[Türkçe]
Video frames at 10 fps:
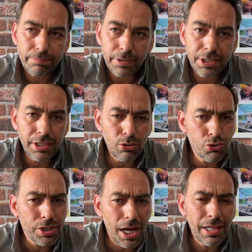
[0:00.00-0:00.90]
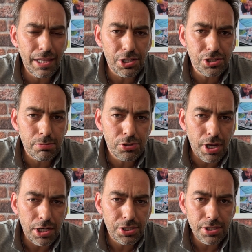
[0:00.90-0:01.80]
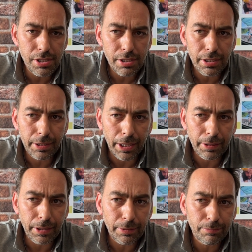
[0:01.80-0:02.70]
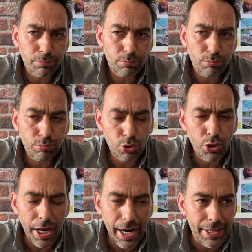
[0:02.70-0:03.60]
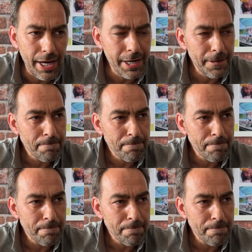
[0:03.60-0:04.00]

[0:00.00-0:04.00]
iki üç el değiştirmiş araç e, bugüne kadar.